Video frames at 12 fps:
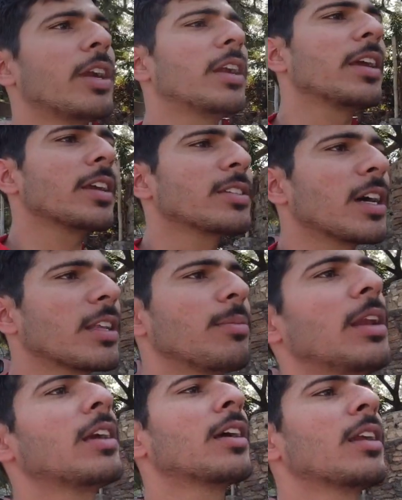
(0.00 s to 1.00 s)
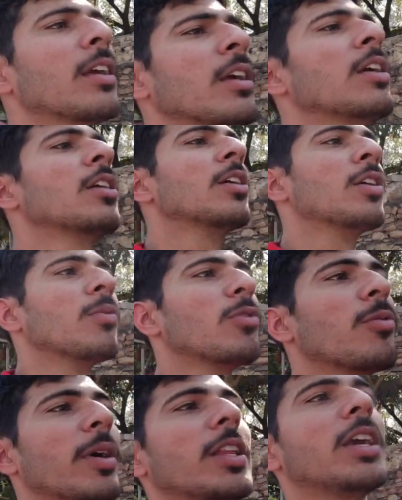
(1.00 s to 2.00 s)
फ्रेंड के साथ मिलकर
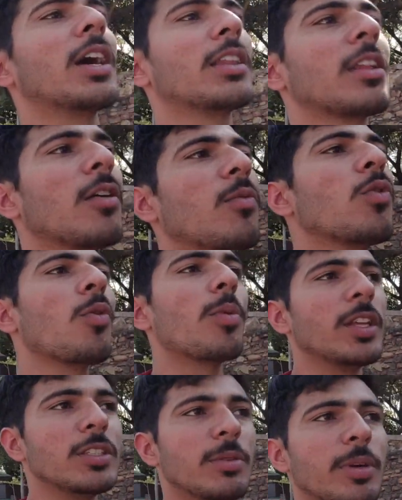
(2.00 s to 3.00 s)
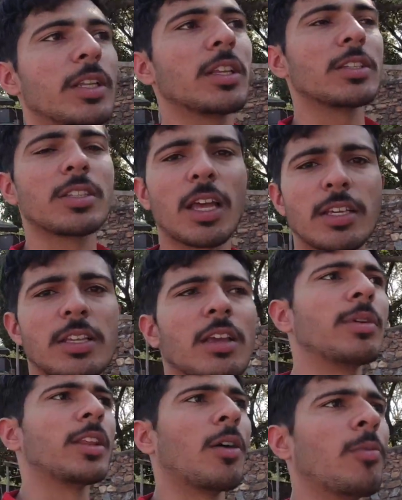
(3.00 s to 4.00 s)
वो मैं दिखाता हूँ वो बड़ी ज़बरदस्त है सही
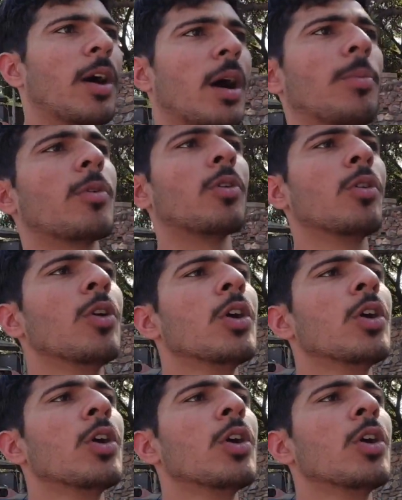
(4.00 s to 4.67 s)
बताऊँ मैं आपको